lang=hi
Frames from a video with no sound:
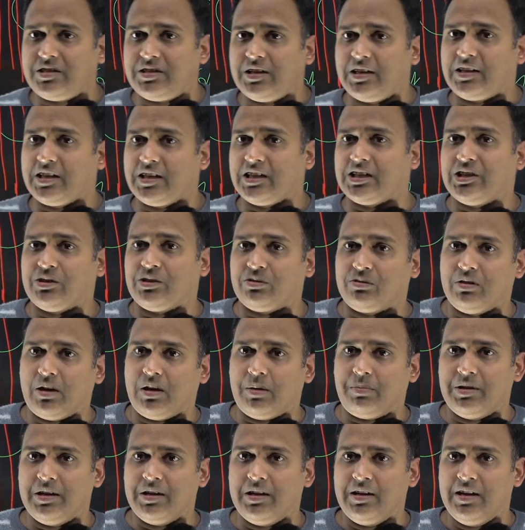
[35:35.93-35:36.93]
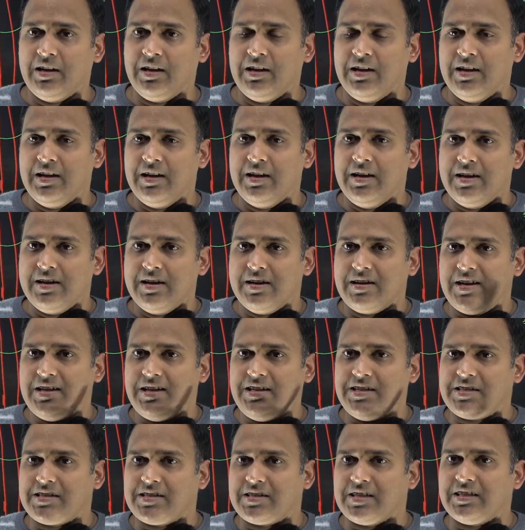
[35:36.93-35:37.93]
कर सकते हो आप
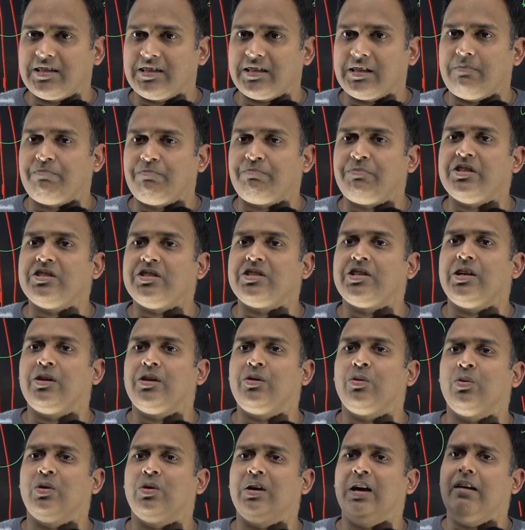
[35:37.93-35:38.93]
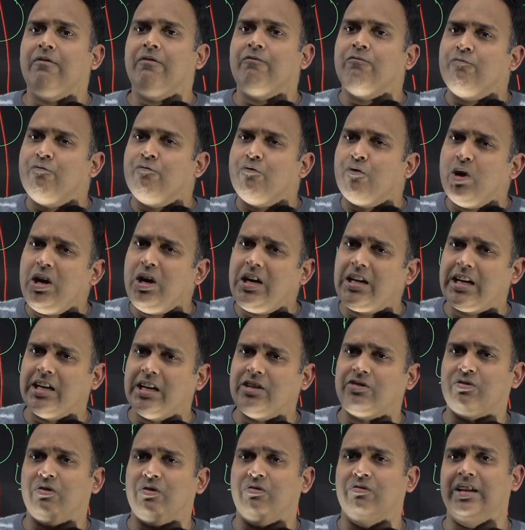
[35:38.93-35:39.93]
रेजिस्टेंस कंपनसेट होगा वोल्टेज
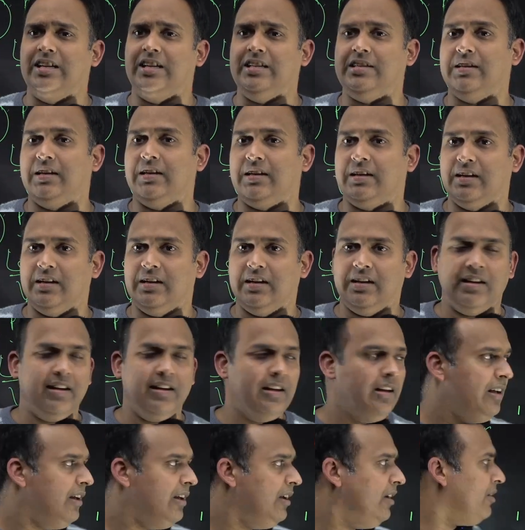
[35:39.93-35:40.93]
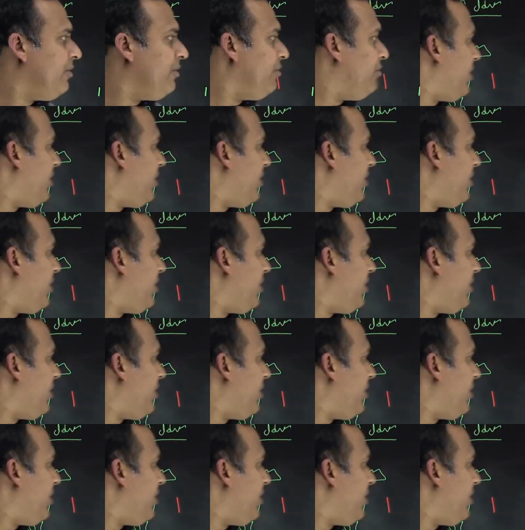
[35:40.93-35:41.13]
को वेरी करके क्योंकि